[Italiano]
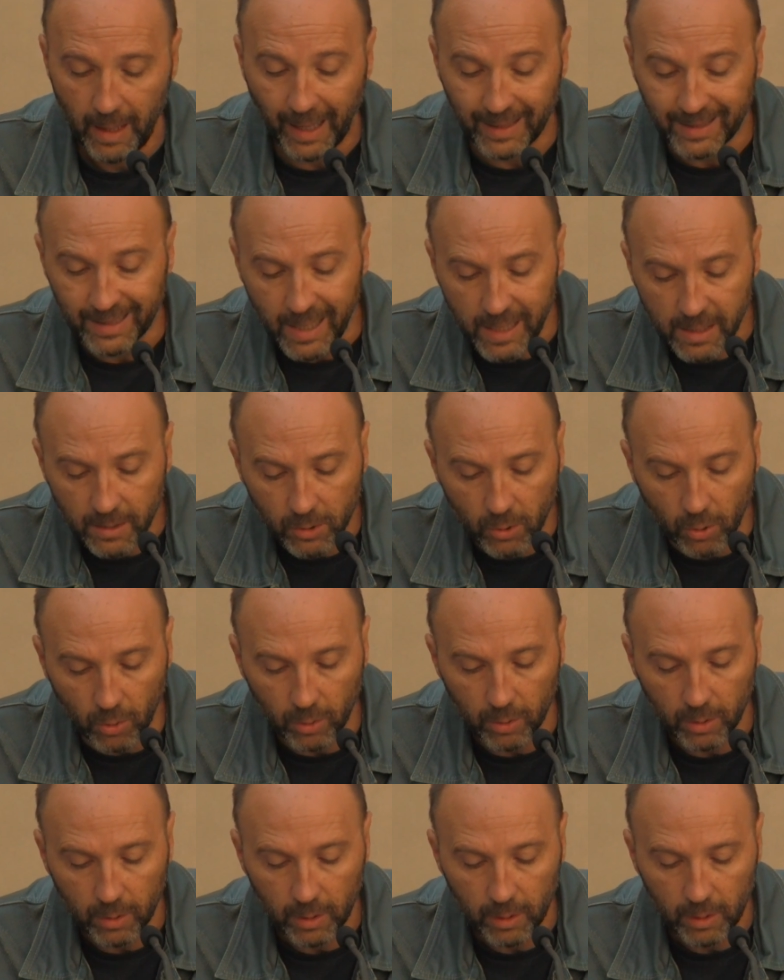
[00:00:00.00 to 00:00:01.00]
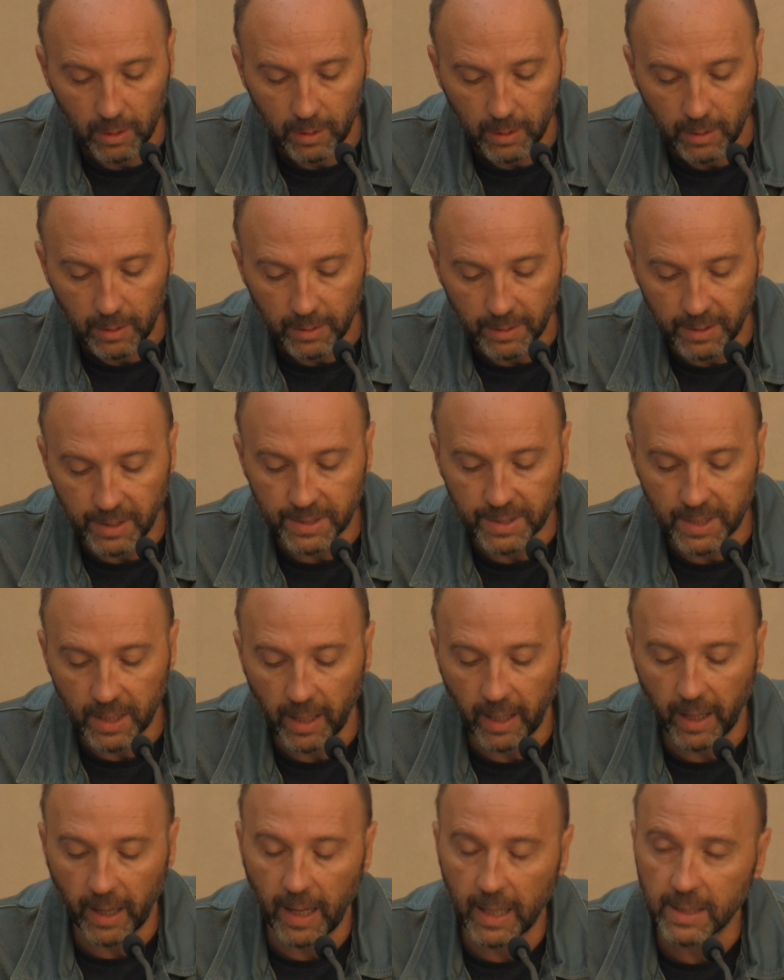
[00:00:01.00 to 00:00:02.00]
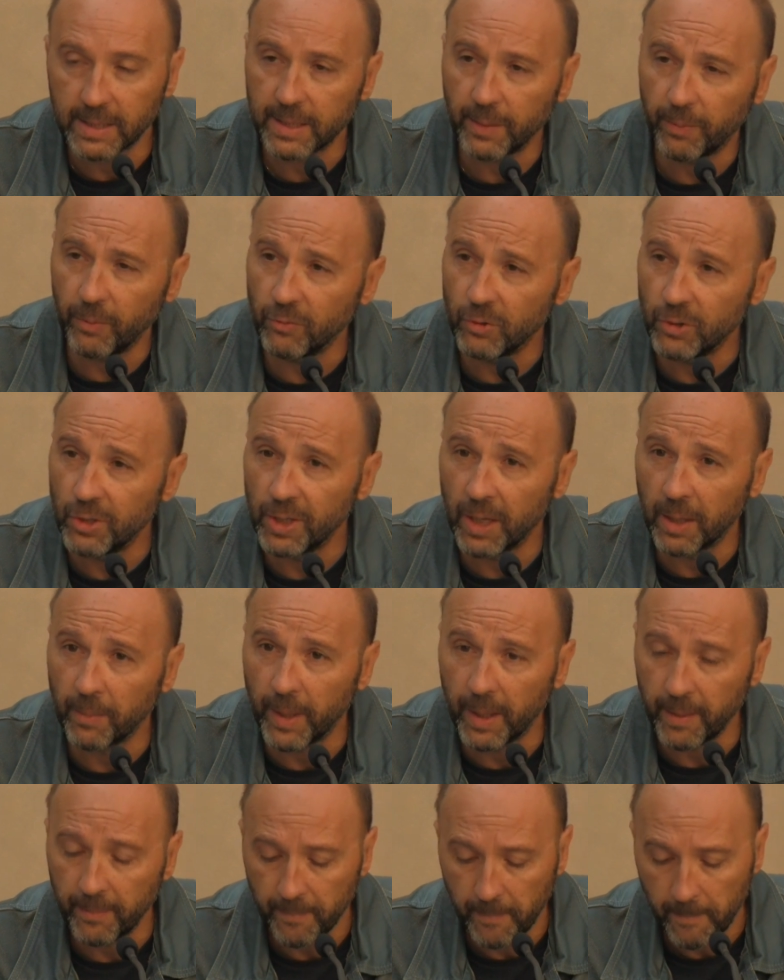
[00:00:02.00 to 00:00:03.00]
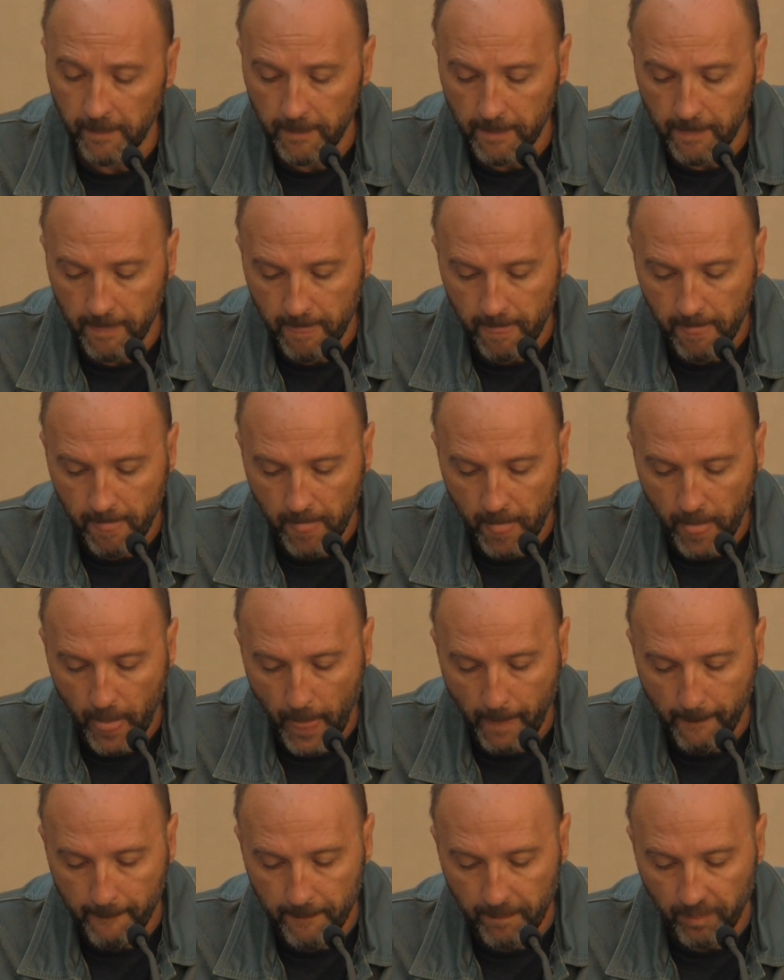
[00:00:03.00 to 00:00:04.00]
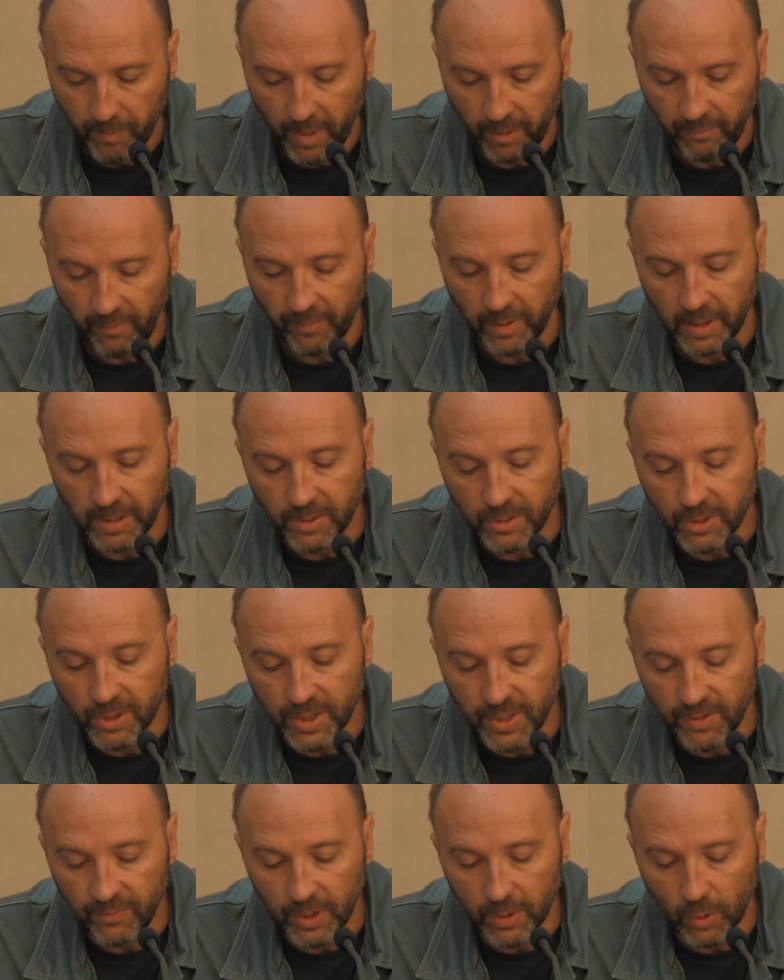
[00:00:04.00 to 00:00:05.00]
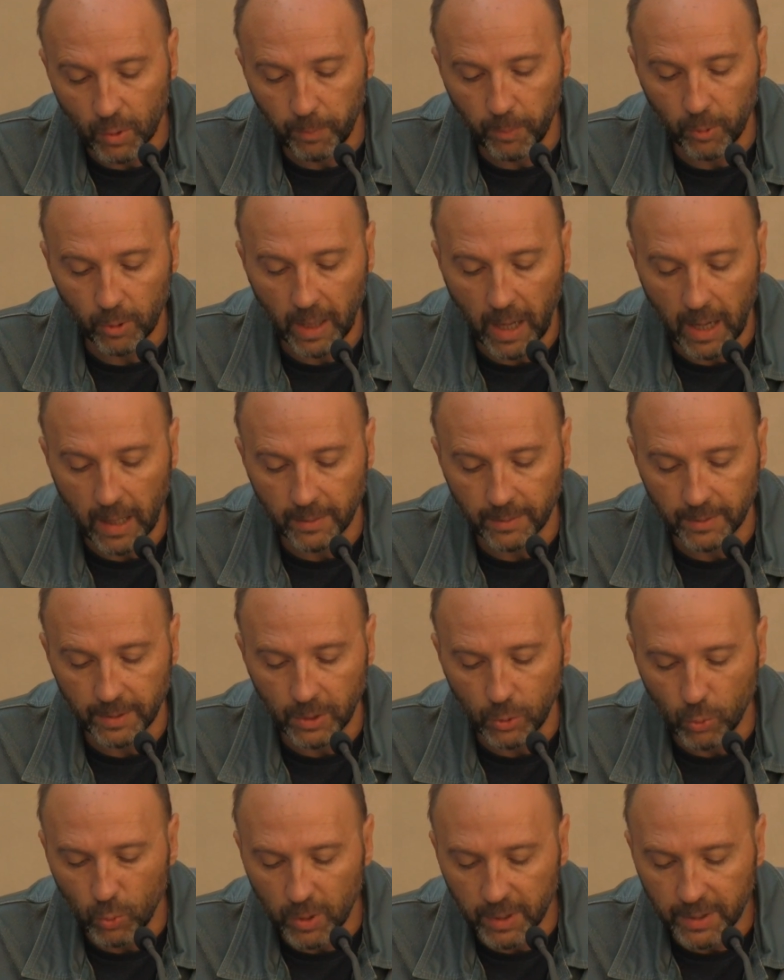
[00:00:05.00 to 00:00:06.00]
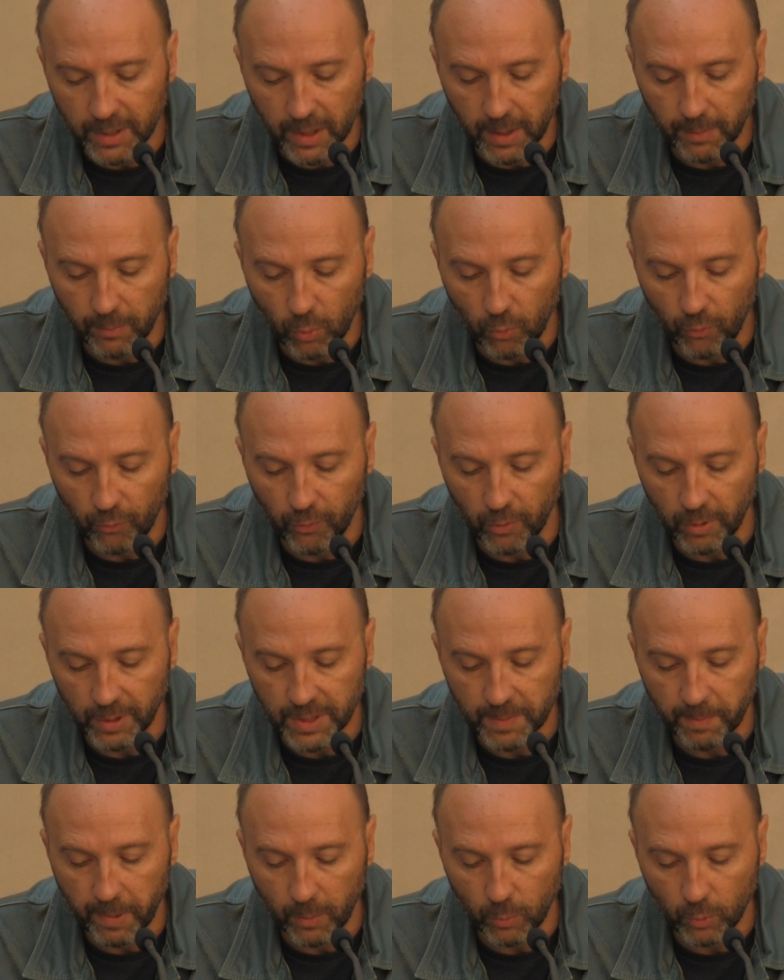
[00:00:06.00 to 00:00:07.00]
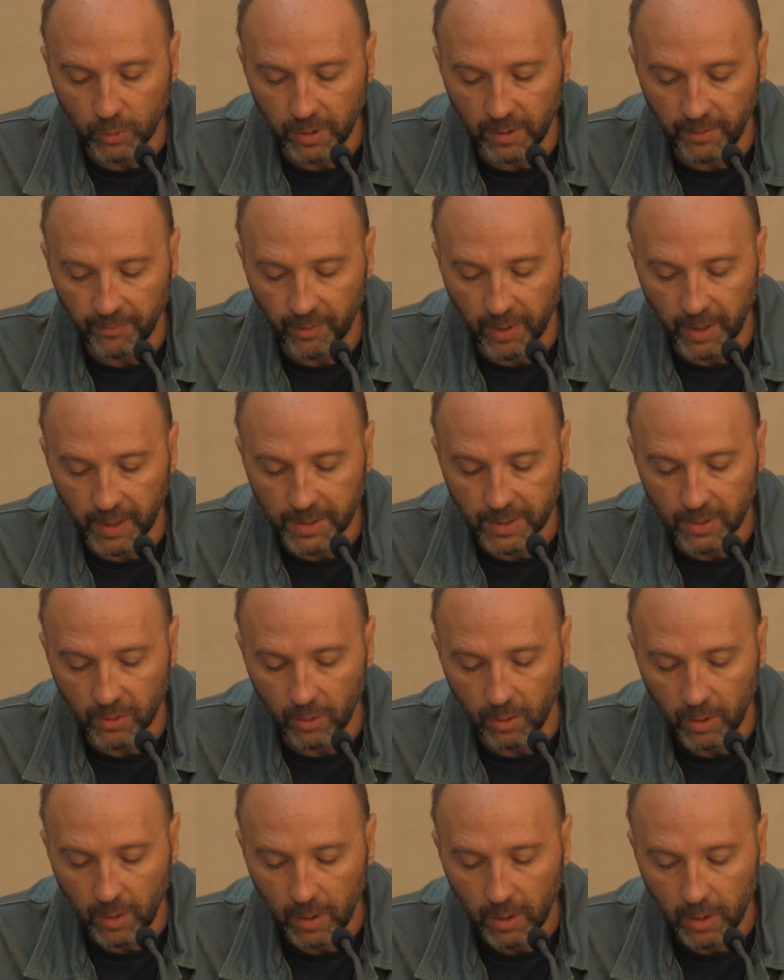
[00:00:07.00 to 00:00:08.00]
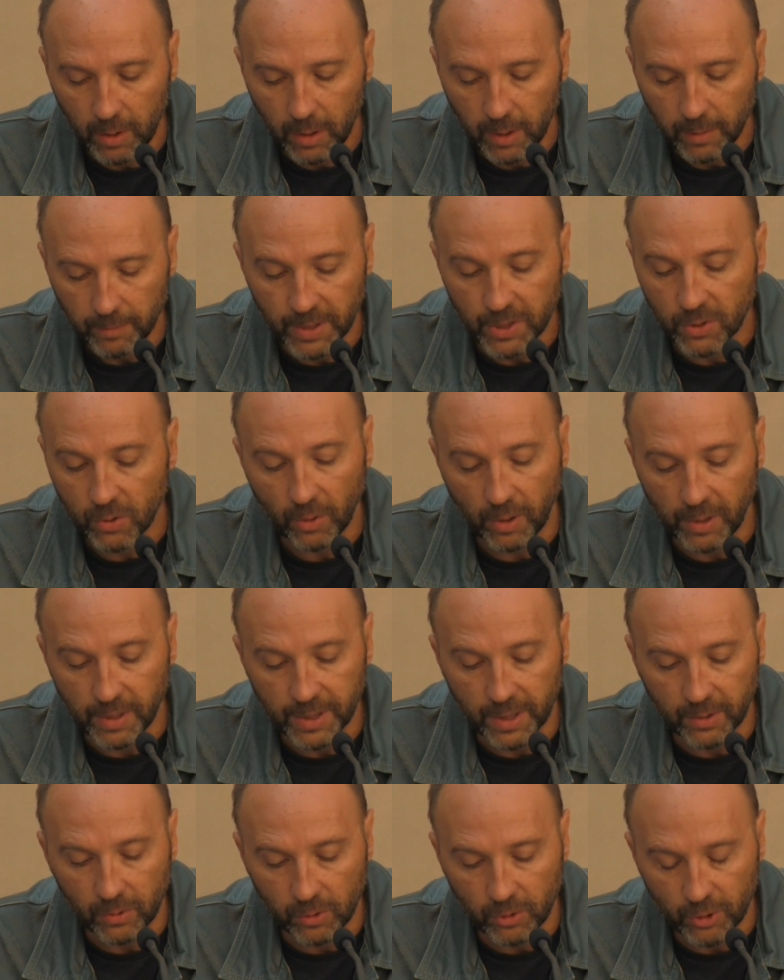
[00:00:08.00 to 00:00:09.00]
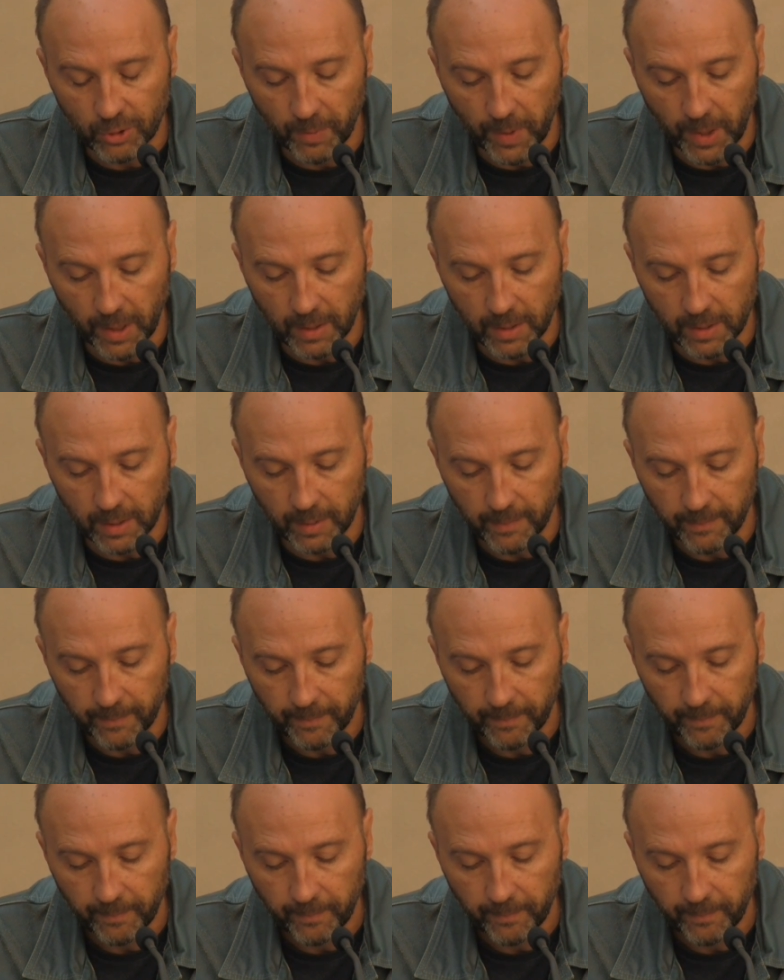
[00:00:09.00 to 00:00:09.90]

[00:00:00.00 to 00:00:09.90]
Attento! disse la ragazza più vicina a me. Aveva gli incisivi troppo grandi, due o tre brufoli spremuti di fresco. Mi sorrise dolcemente.